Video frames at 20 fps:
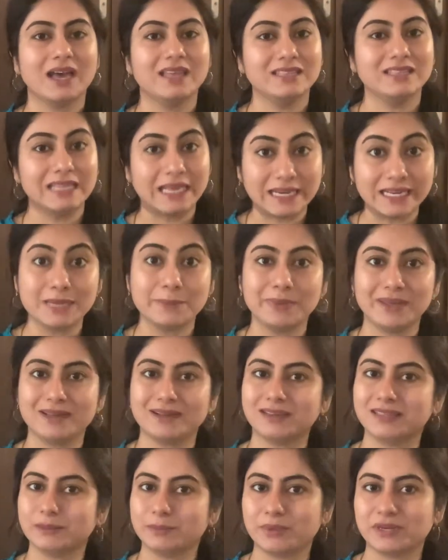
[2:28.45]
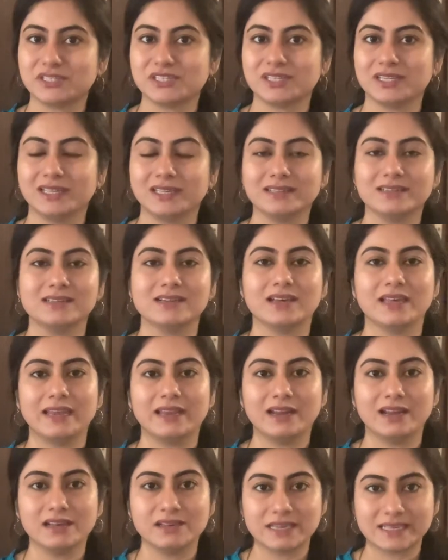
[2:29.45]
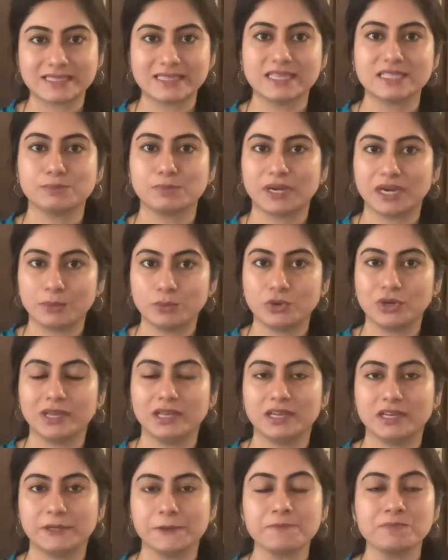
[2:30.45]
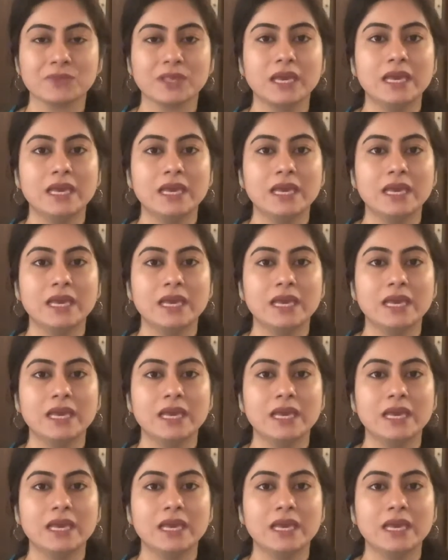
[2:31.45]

அது நிறைய பேருக்கு அந்த பிரச்சனை இருக்கு என்னால் எக்ஸசைஸ் பண்ண முடியலன்னு